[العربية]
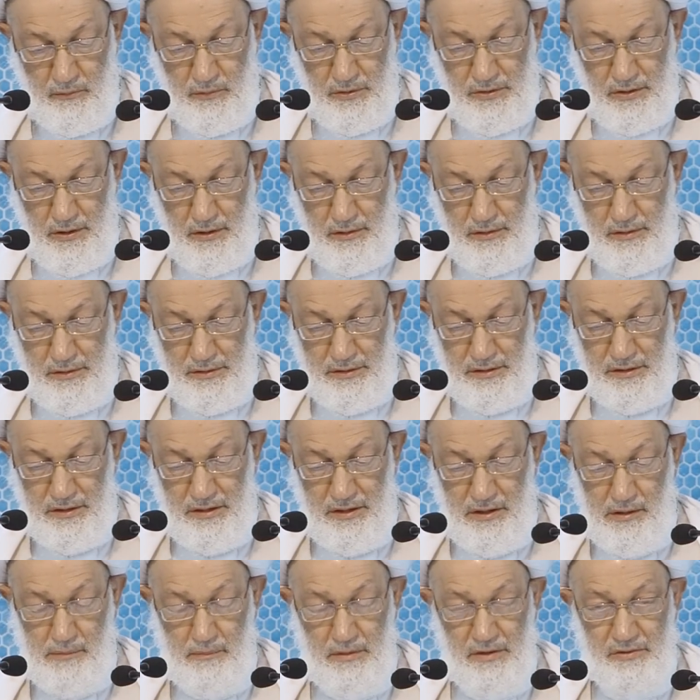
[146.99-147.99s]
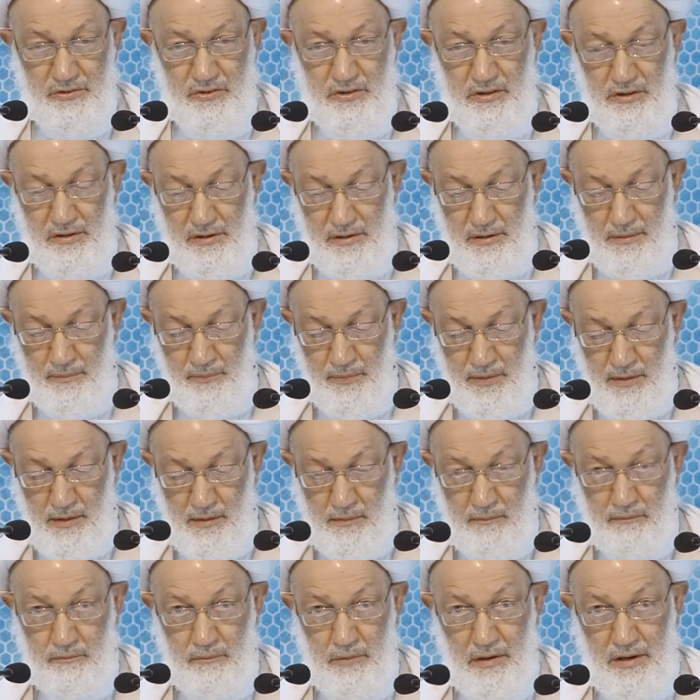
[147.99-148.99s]
وتقرير مصيره
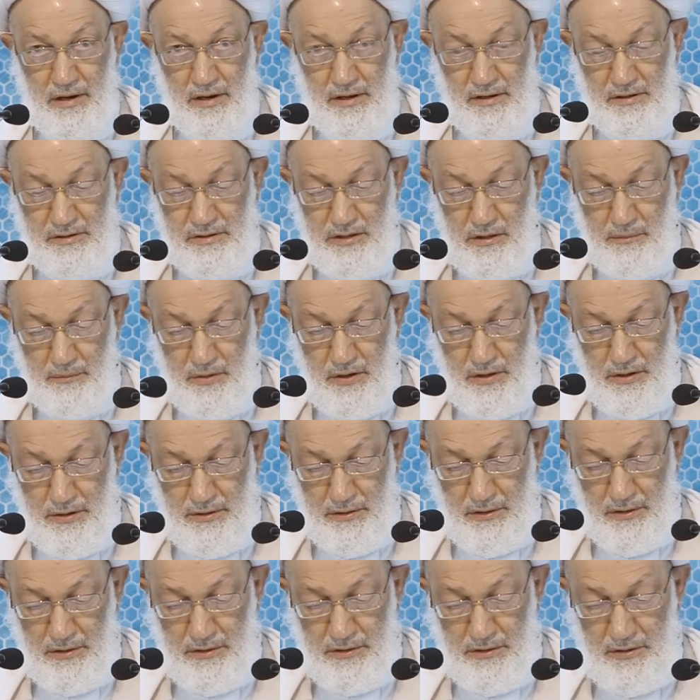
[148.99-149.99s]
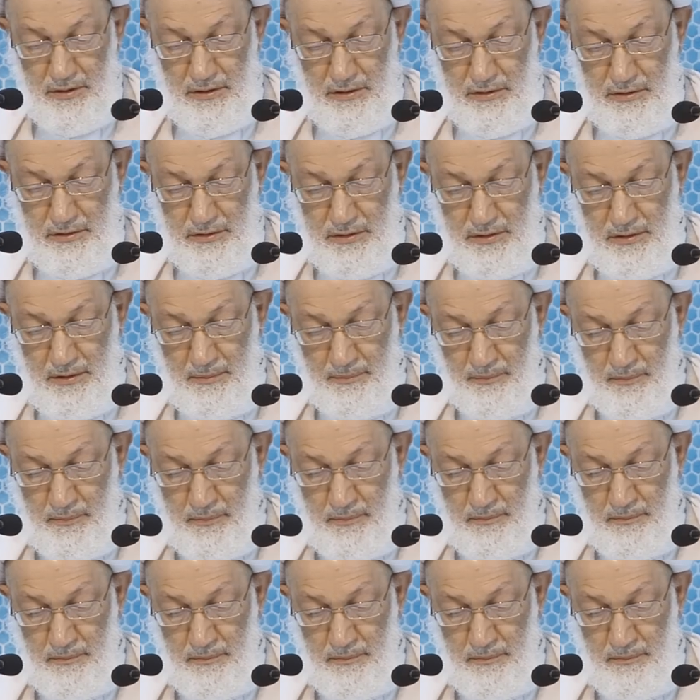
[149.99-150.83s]
بلا اعتبار لرأيه